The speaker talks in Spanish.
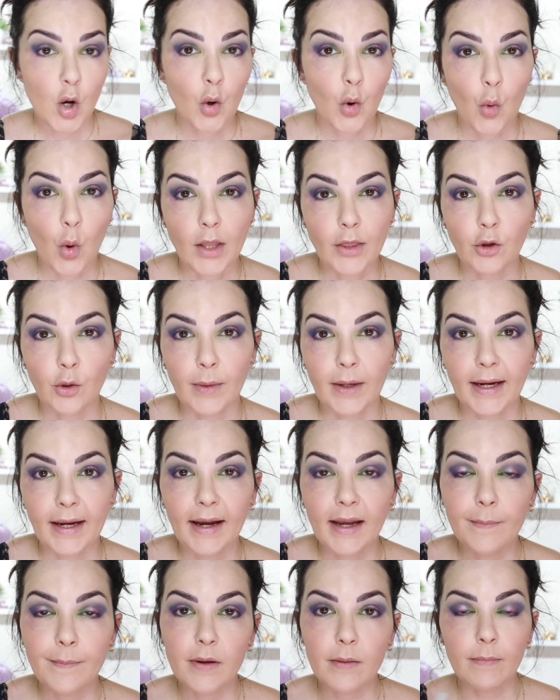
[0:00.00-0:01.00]
Cuando me
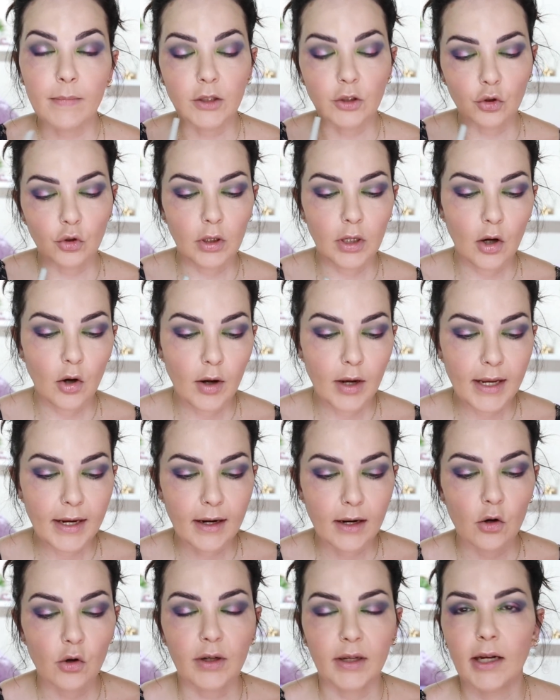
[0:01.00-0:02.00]
cae pigmento en la ojera
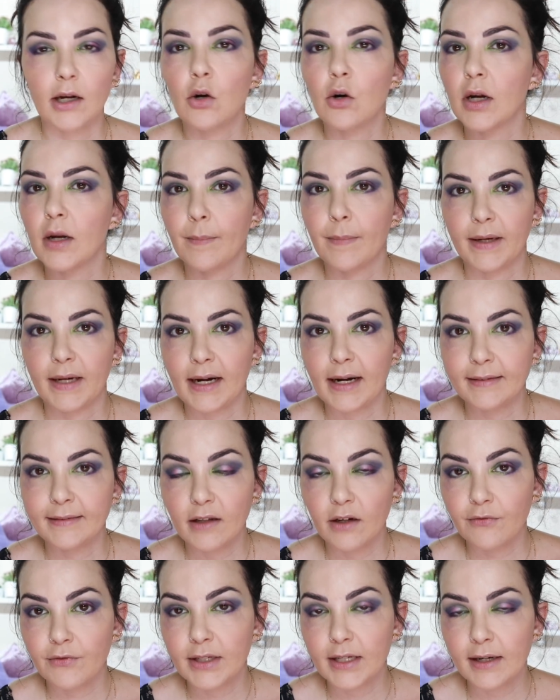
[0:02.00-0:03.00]
lo que hago es esperar hasta
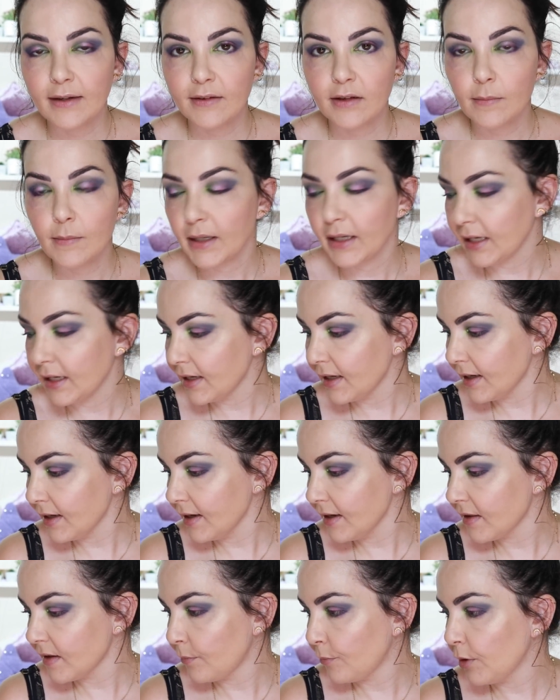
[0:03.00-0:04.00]
el final del maquillaje
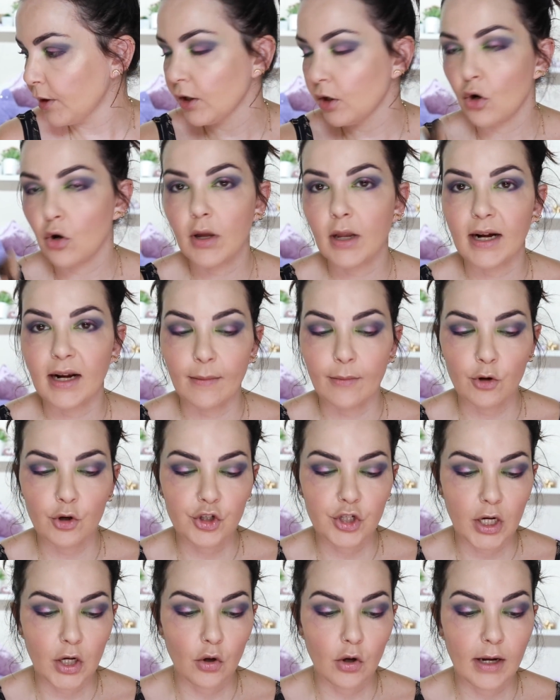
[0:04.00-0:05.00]
y después coger la
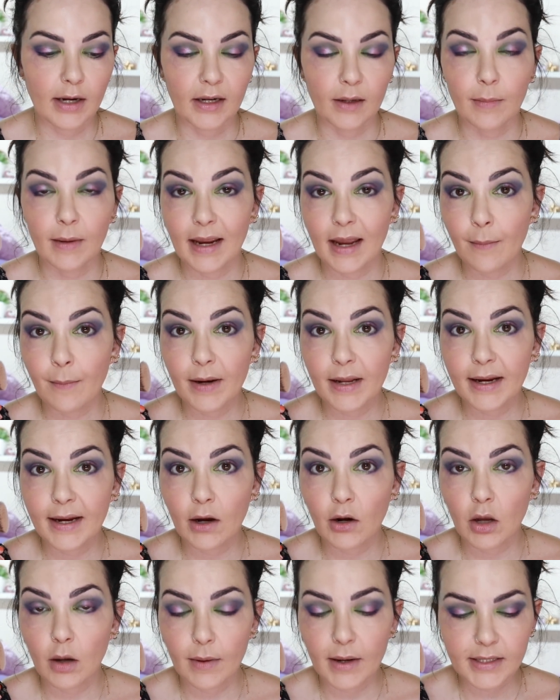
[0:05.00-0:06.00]
brocha con la que me he aplicado
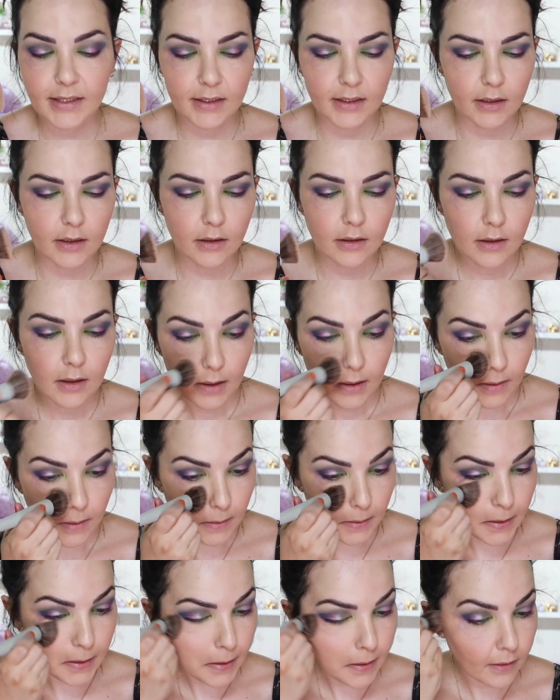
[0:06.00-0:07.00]
la base
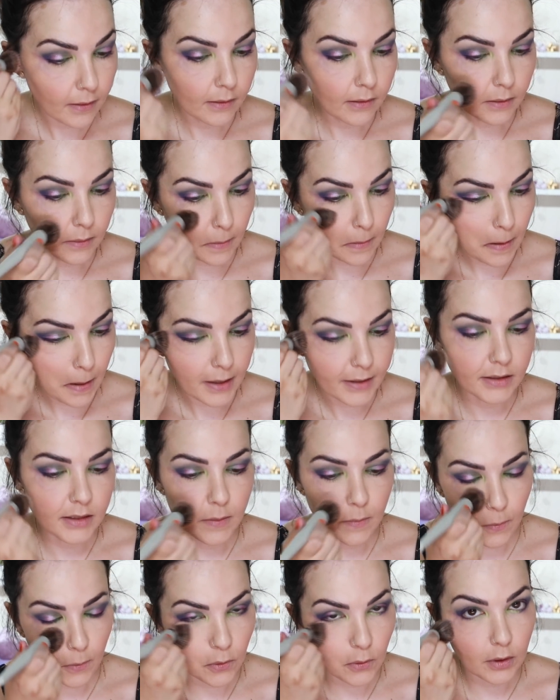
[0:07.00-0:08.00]
y así
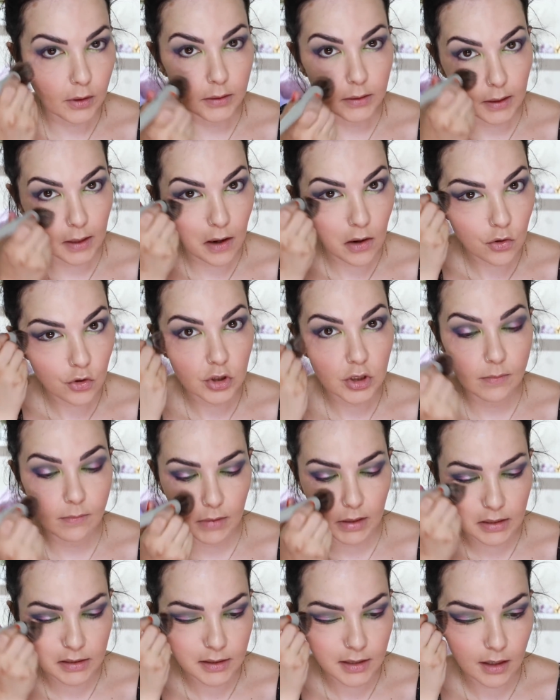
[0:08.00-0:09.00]
puedo retirarlo sin
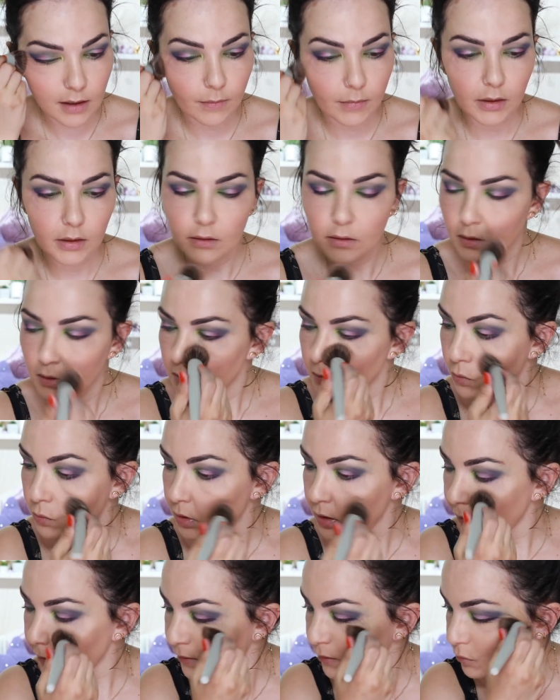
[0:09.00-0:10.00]
mancharme.
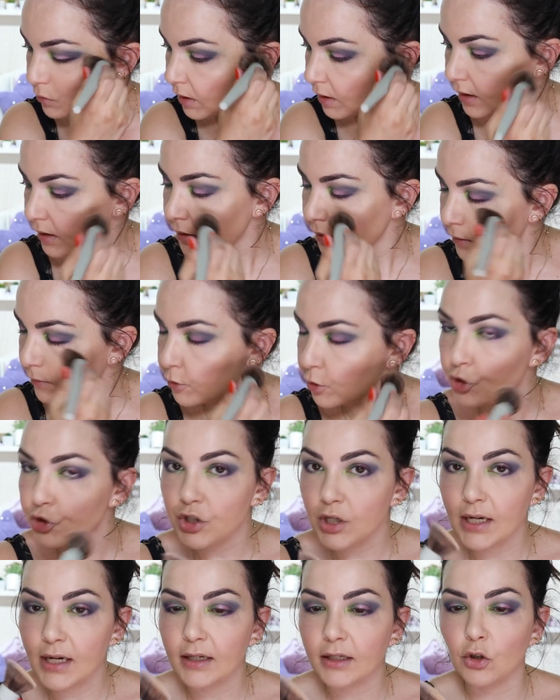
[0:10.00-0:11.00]
Una, una
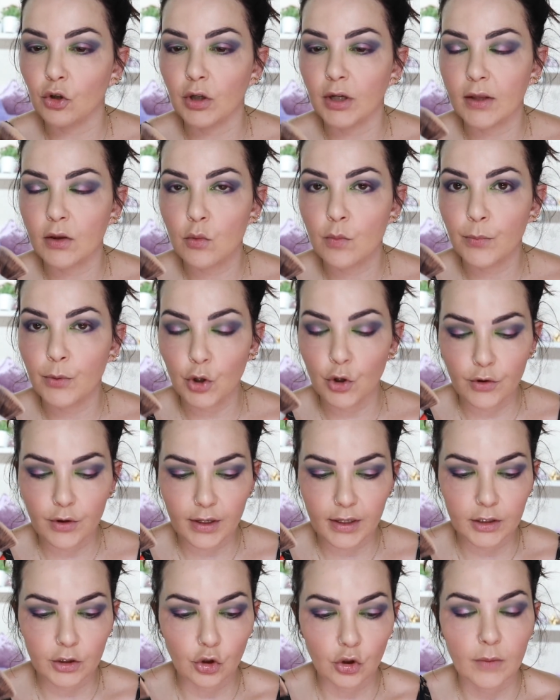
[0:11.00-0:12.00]
brocha en la que os quede un poco de
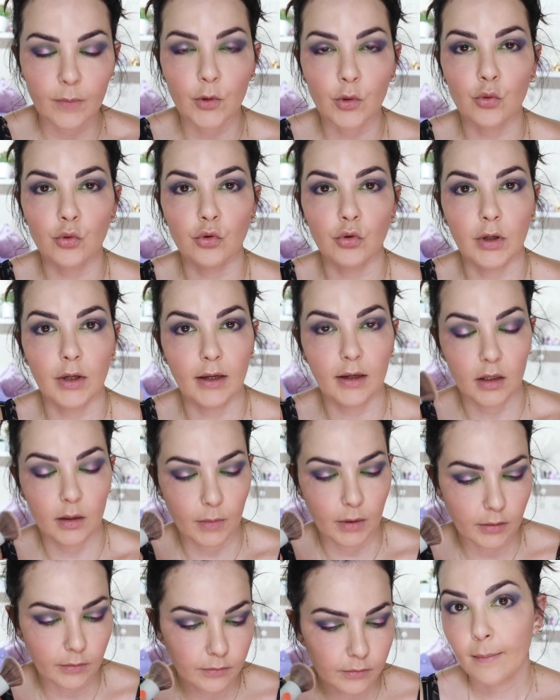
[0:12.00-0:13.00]
resto de producto en
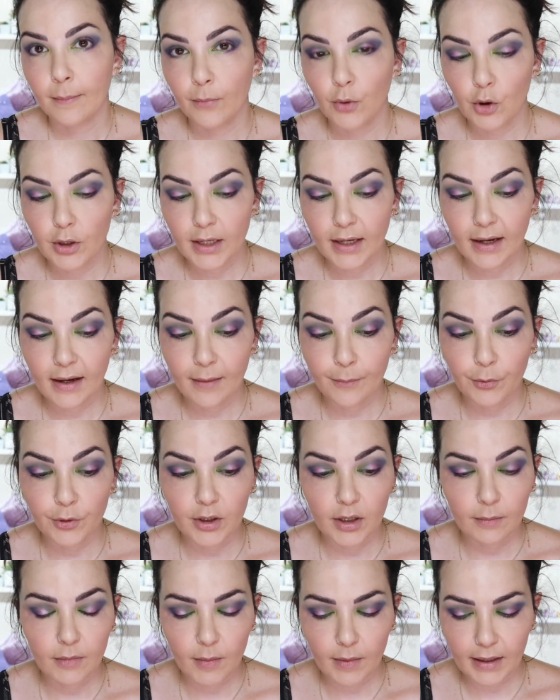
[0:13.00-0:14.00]
crema. Voy a
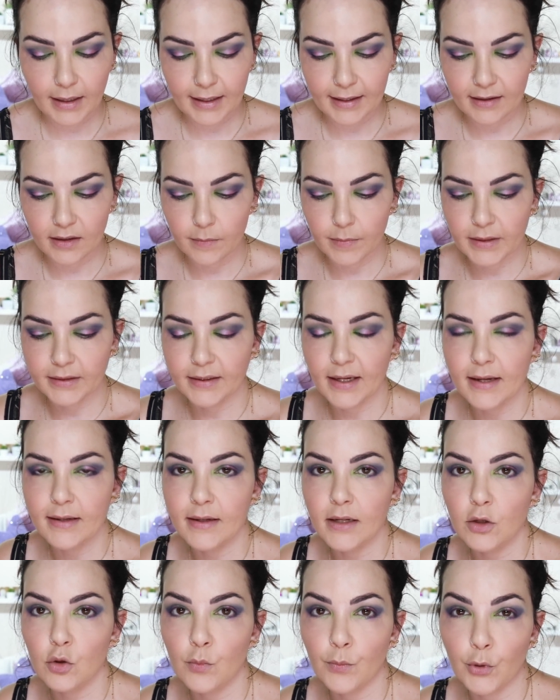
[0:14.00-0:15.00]
ponerme máscara de
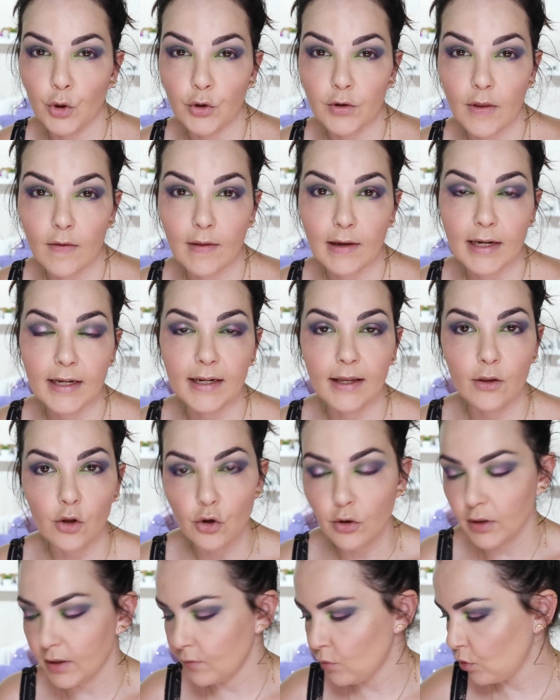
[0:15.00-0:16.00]
pestaña y un poco de delineador
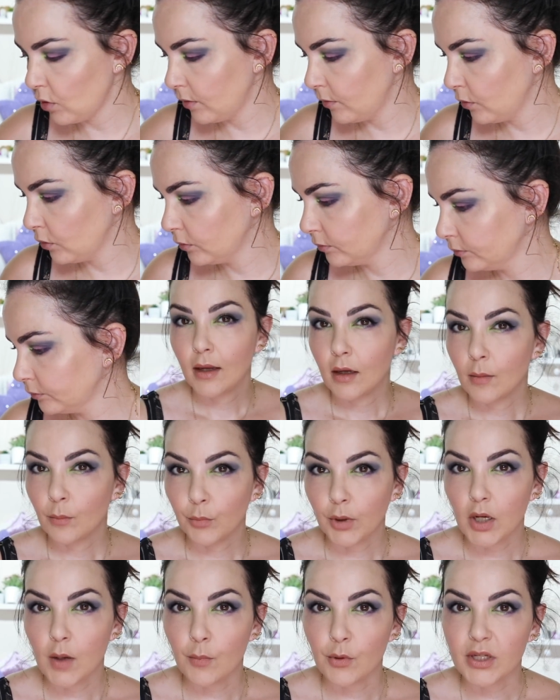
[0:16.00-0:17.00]
y vuelvo.
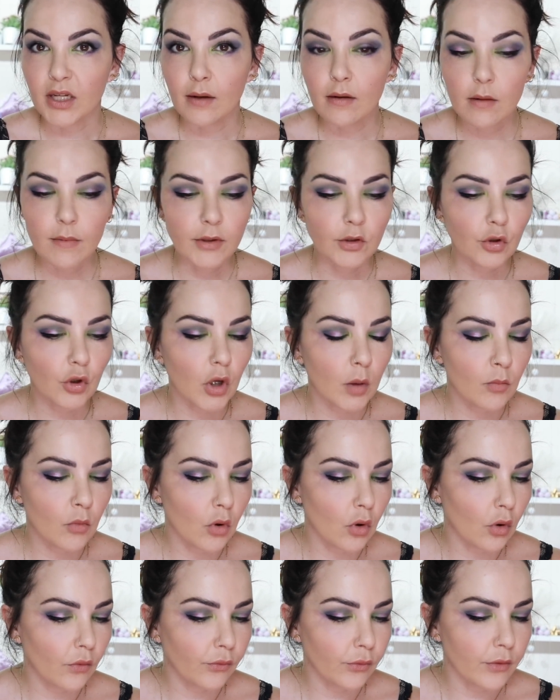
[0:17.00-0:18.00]
Bueno, pues ya habéis visto
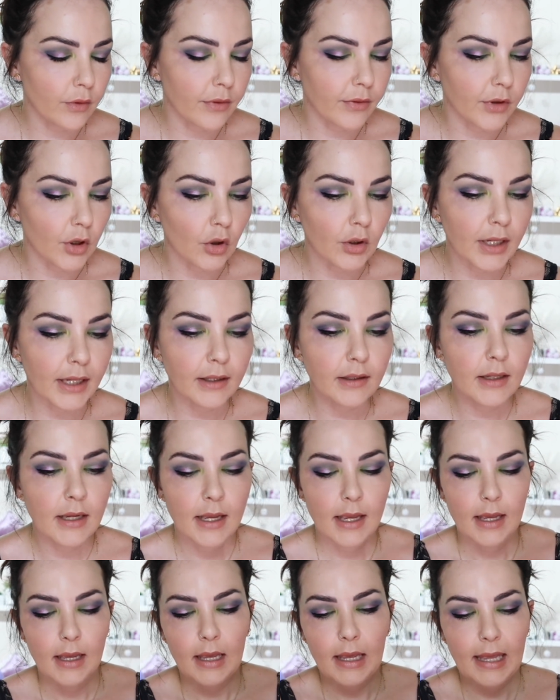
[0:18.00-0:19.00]
cómo funcionan.
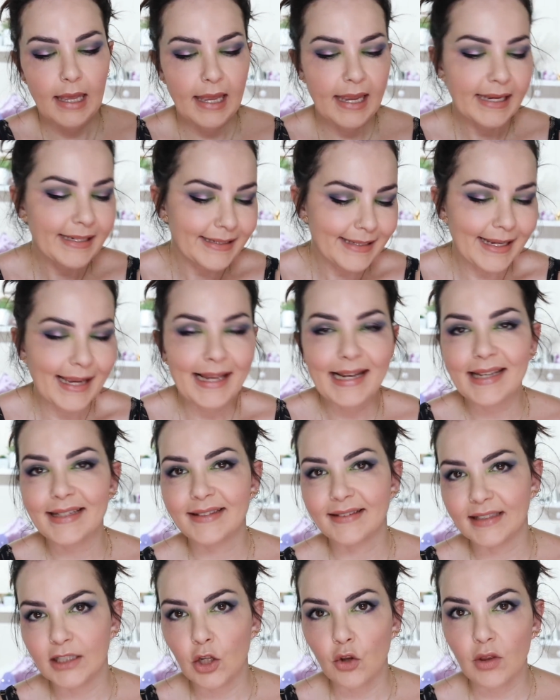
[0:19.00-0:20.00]
Es el
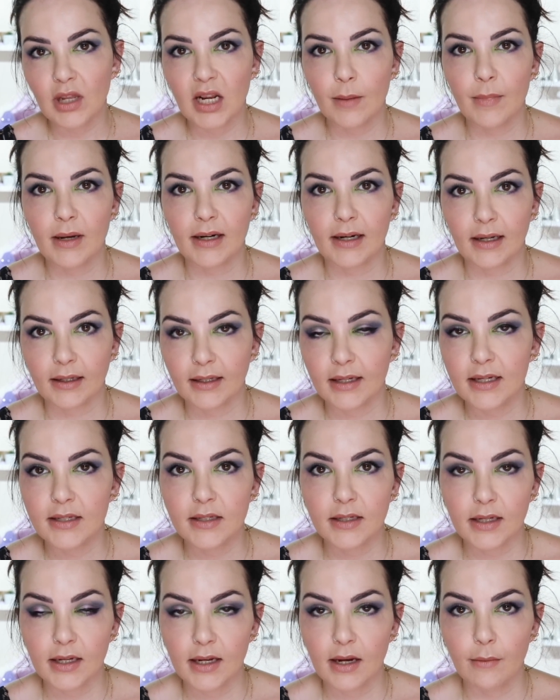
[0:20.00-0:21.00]
estilo de la Marrakech
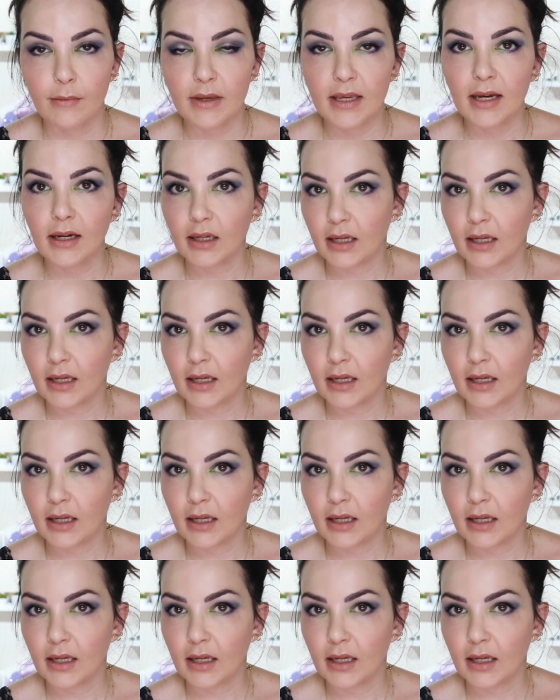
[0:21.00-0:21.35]
que había,